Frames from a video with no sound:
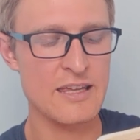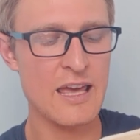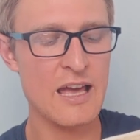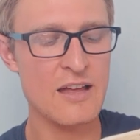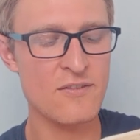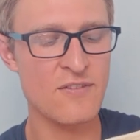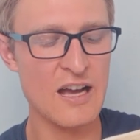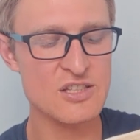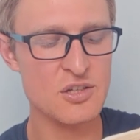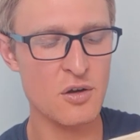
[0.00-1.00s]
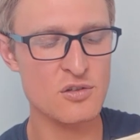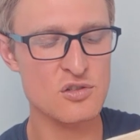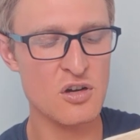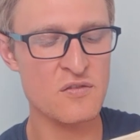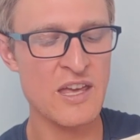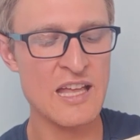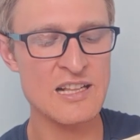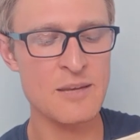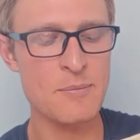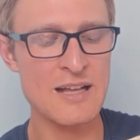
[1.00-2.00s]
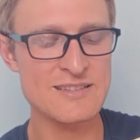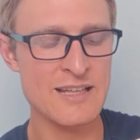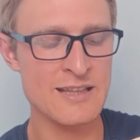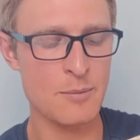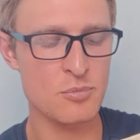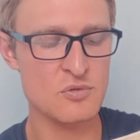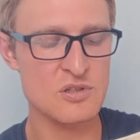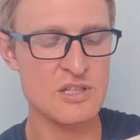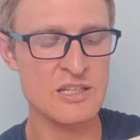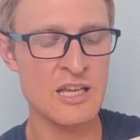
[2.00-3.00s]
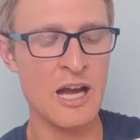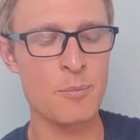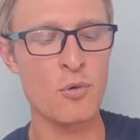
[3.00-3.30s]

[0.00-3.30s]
Je, wasi ojcowie jedli mannę na pustyni, a